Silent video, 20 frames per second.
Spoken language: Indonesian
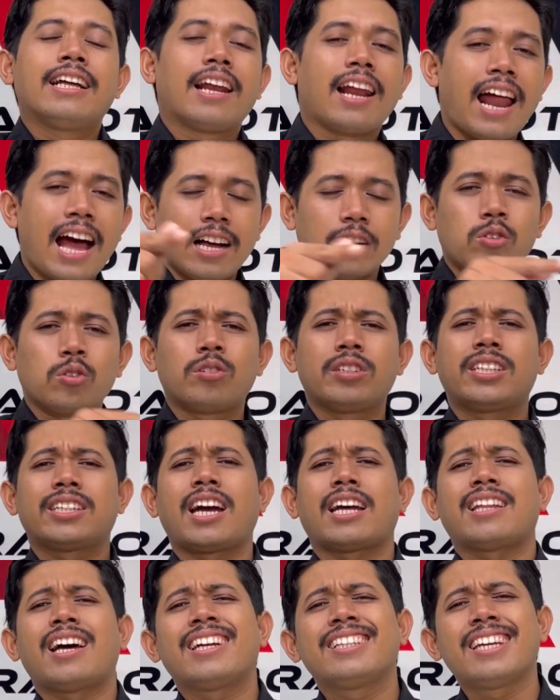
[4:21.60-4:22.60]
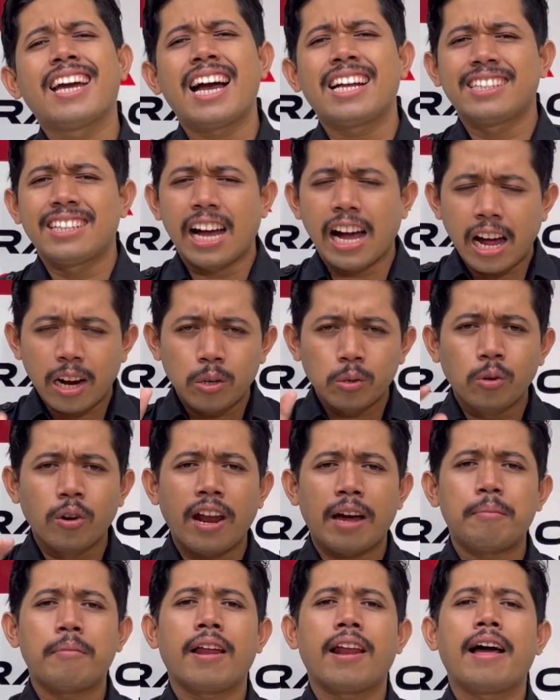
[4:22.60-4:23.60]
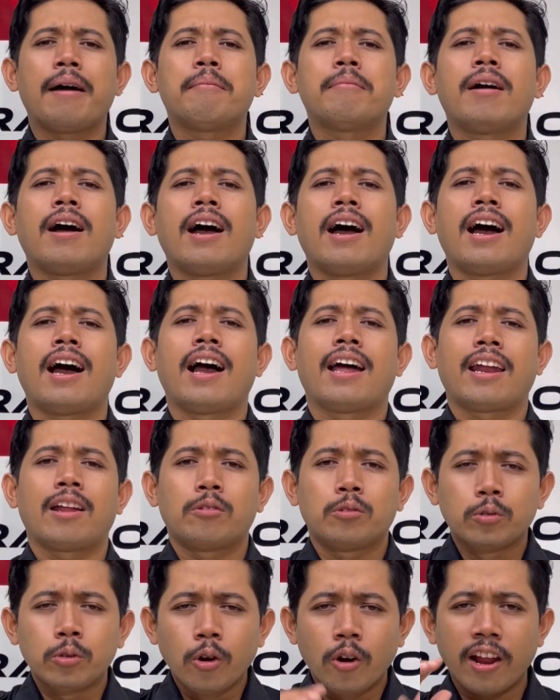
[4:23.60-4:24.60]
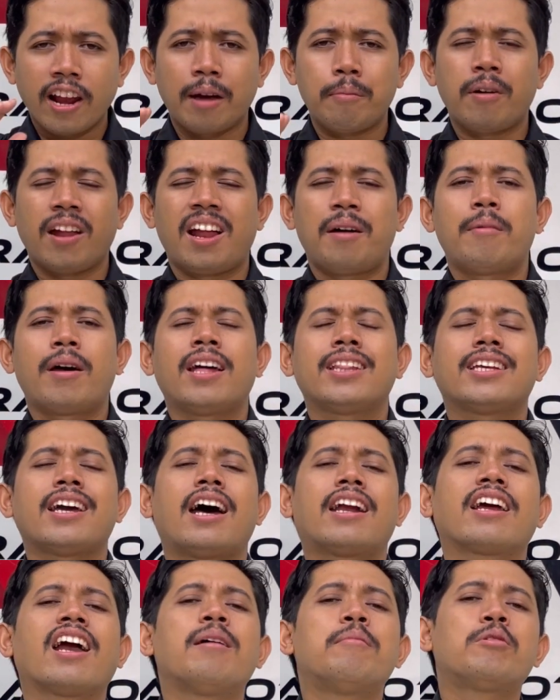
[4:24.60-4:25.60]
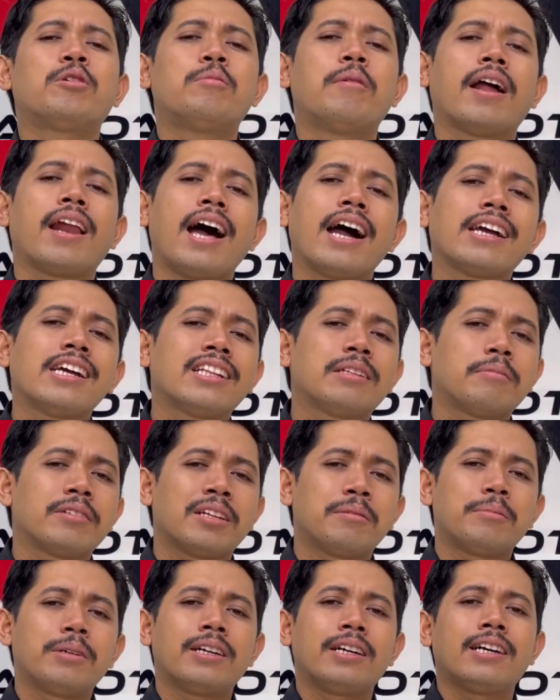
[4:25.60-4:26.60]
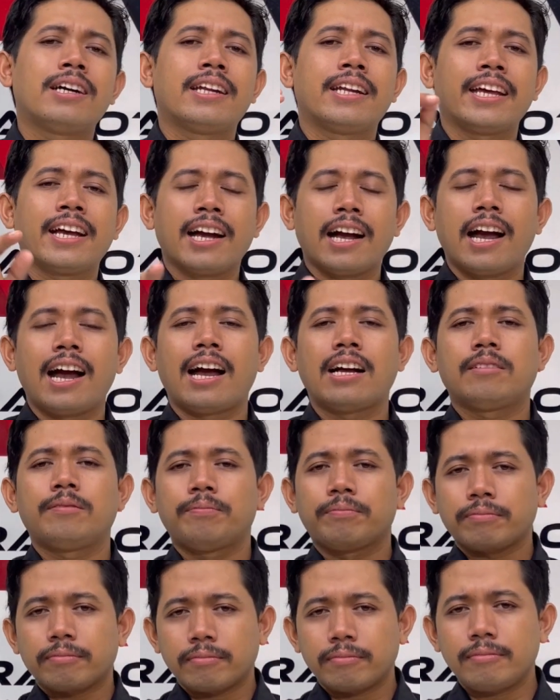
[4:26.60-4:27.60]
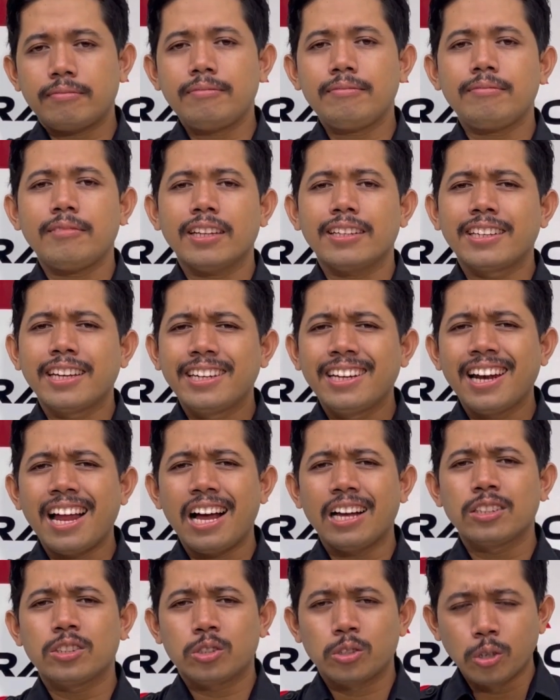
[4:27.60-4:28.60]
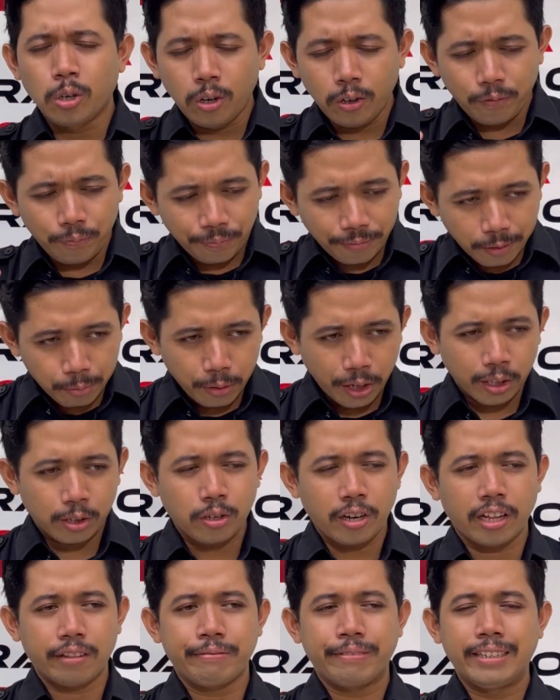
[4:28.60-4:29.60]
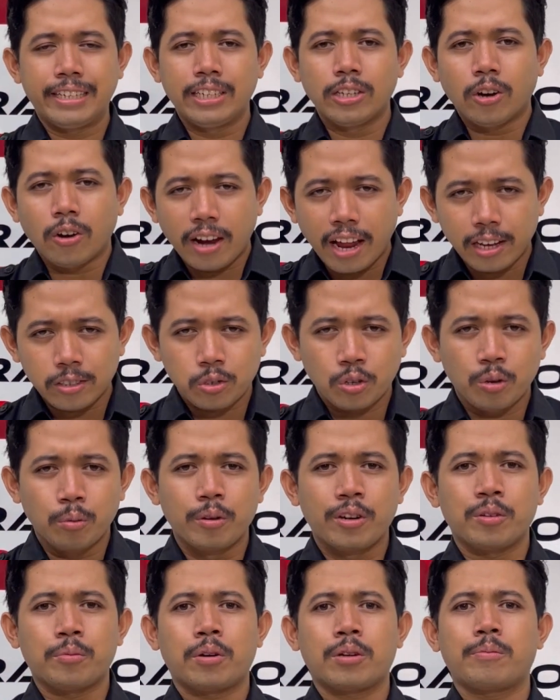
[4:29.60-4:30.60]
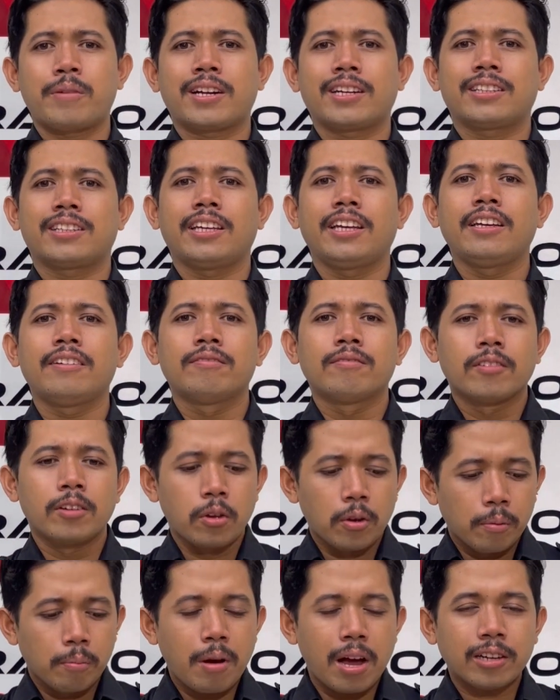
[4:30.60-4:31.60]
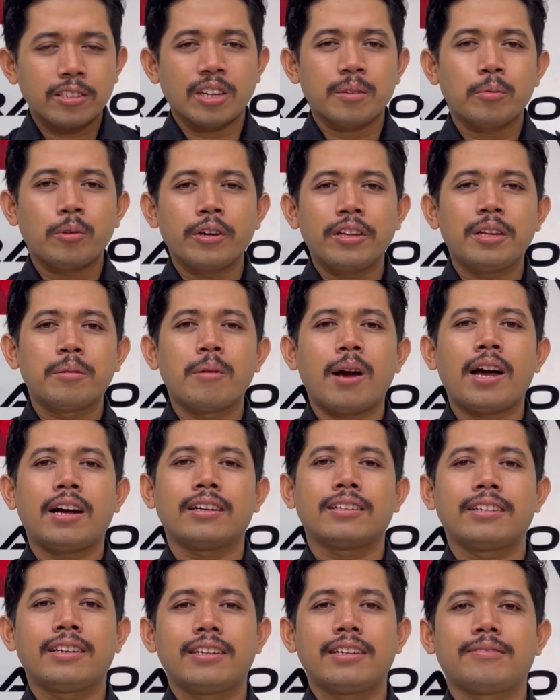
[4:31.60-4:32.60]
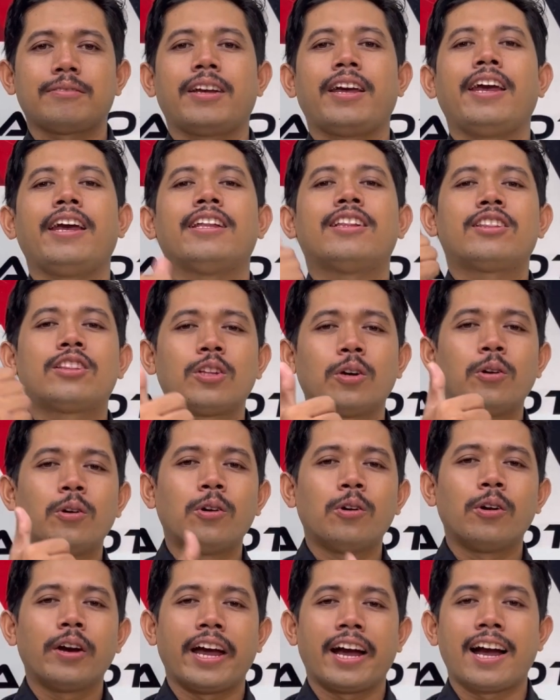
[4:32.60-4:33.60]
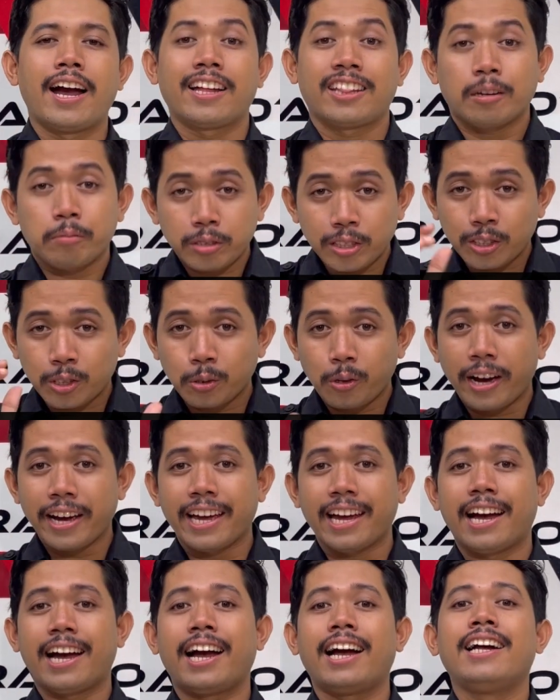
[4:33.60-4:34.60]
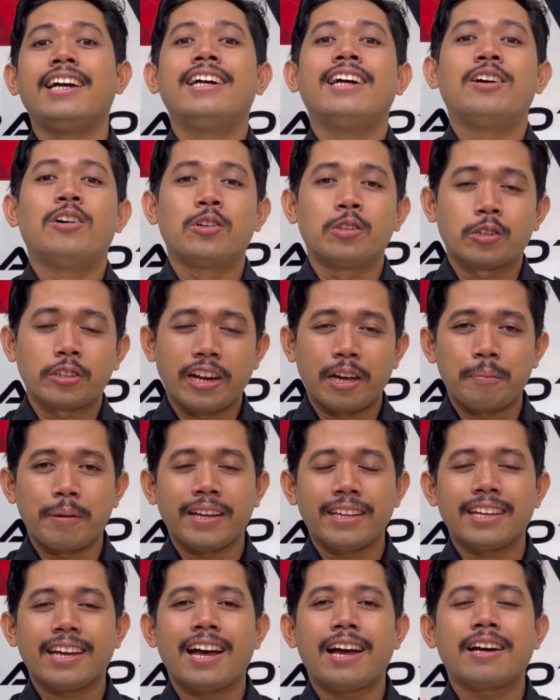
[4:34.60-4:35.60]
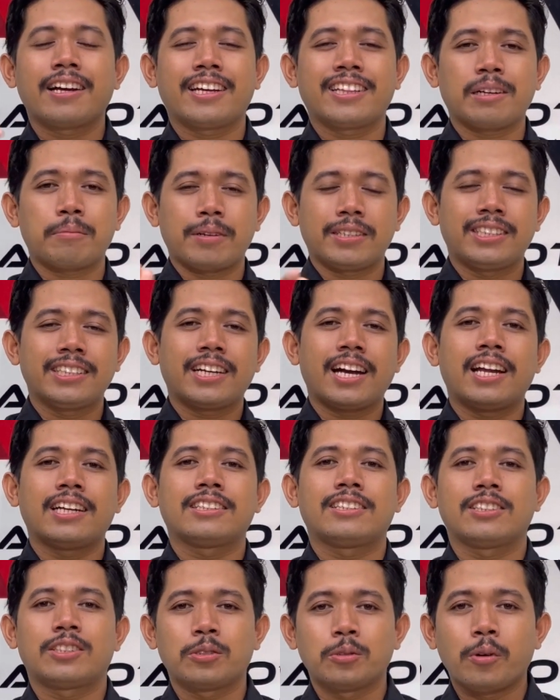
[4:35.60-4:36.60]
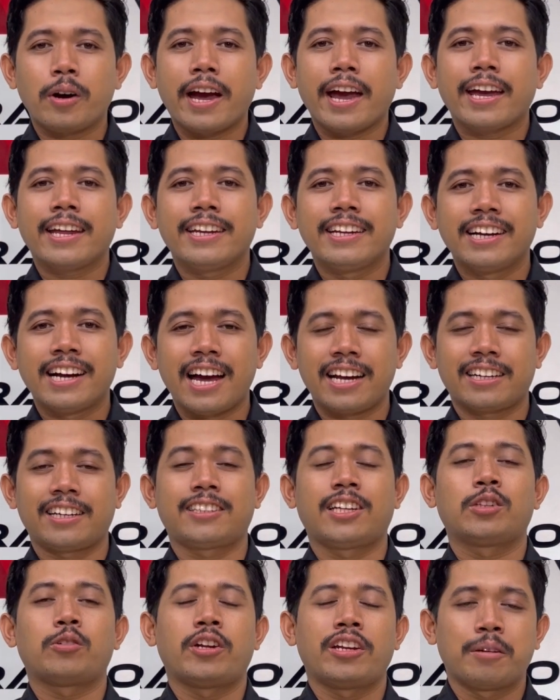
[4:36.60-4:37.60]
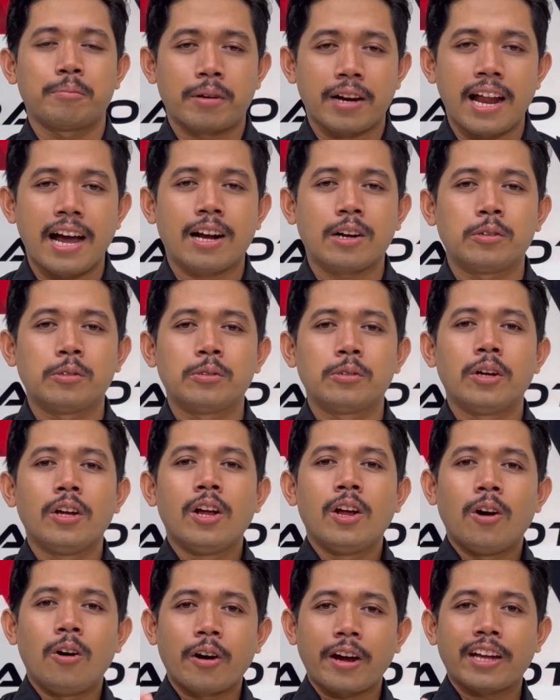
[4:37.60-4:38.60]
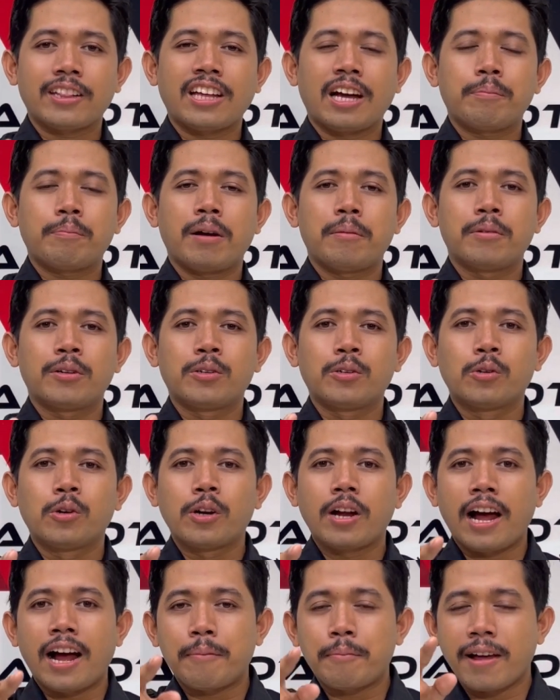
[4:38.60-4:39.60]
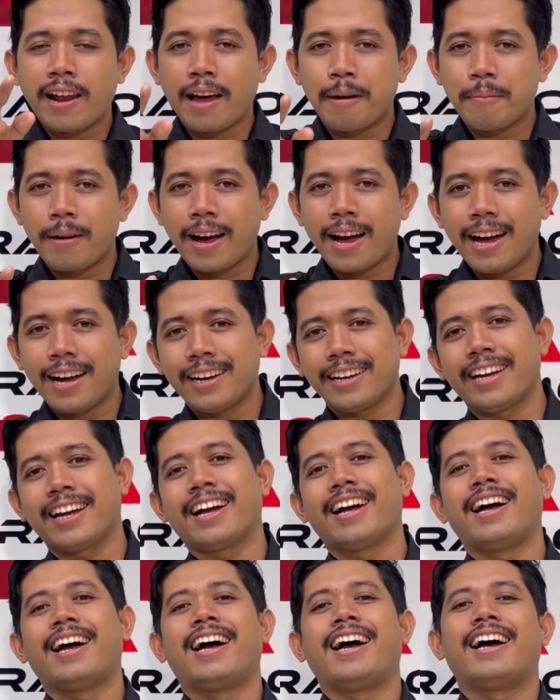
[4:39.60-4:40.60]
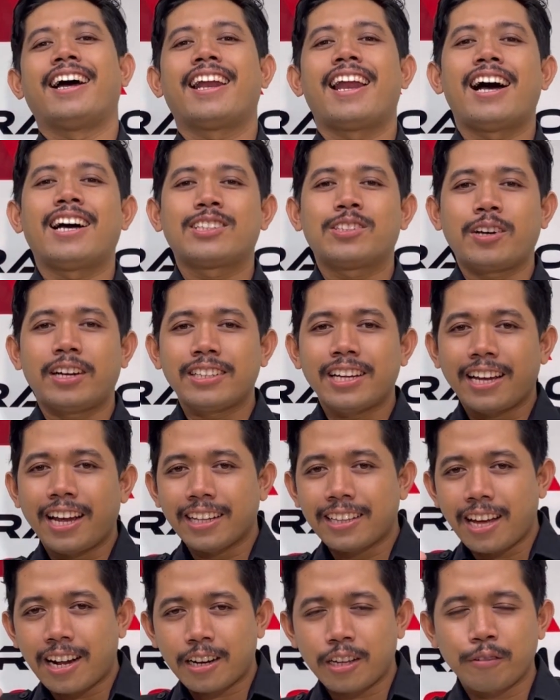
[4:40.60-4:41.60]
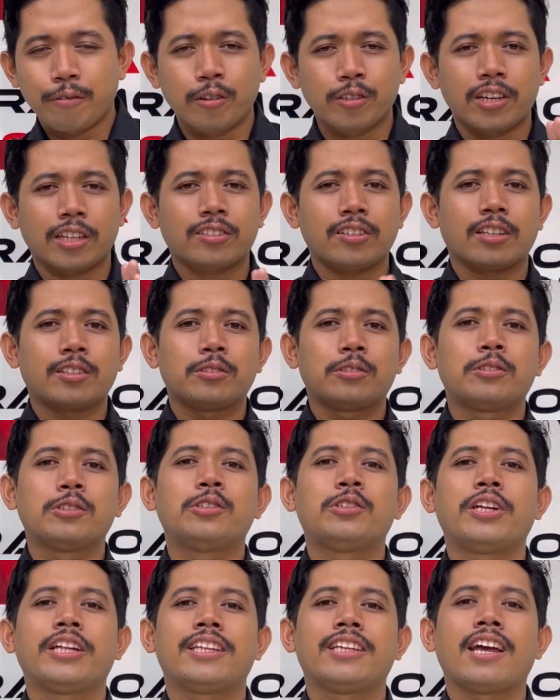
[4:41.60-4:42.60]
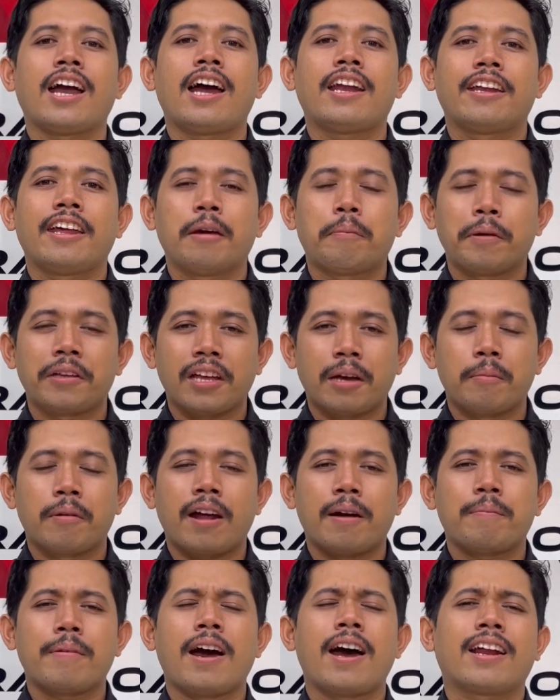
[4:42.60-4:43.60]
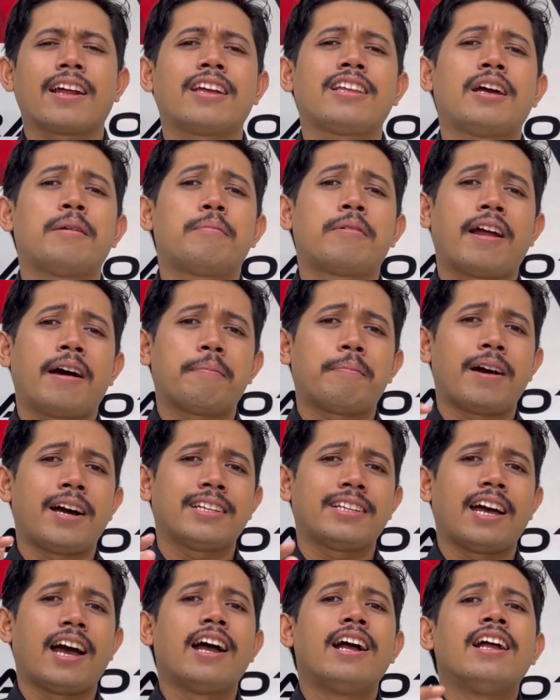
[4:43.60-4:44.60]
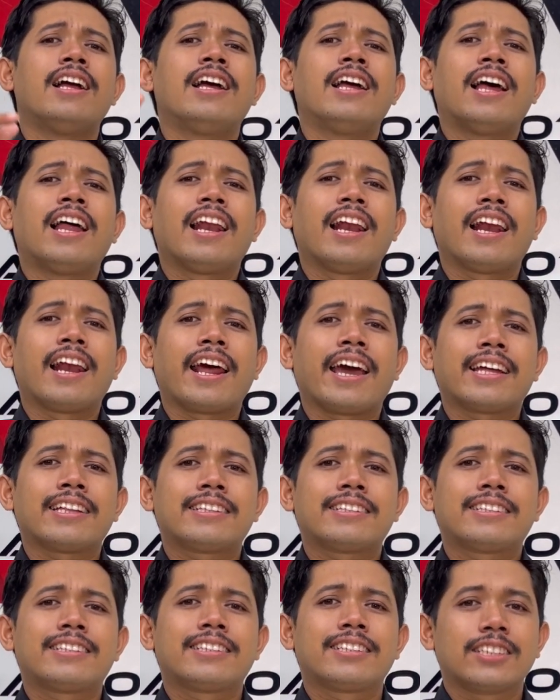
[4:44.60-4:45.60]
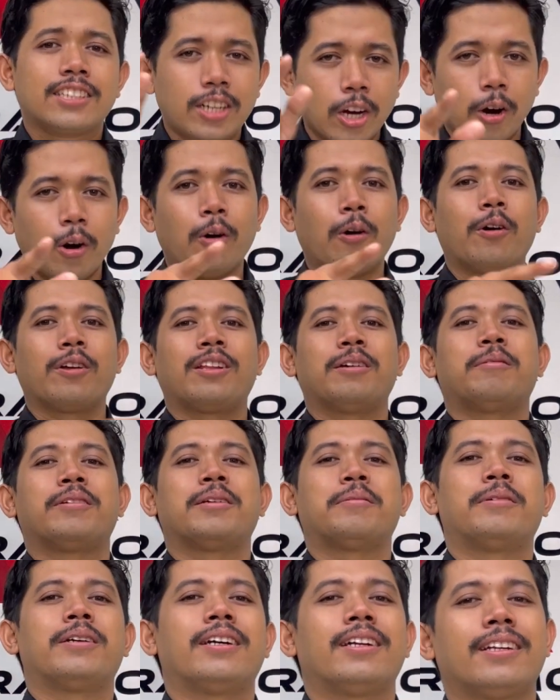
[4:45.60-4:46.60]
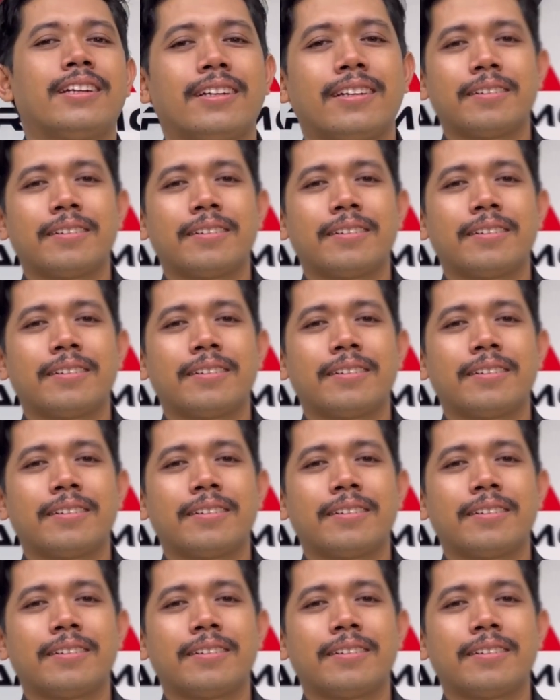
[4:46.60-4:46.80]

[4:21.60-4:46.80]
langsung disikat aja jangan nunggu lama-lama Nunggu nah, nunggu lama-lama nanti harga berubah lagi teman-teman ya enggak jadi langsung begitu lihat video langsung hubungi nomor marketing bang saya mau ini bang gitu ya enggak tapi sesuai ya untuk DP-nya kita pastikan sesuai dengan ketentuan yang berlaku oke tanpa menunggu lama-lama ya enggak langsung aja kita review satu-satu unitnya DP-nya berapa harganya berapa aja let's go teman-teman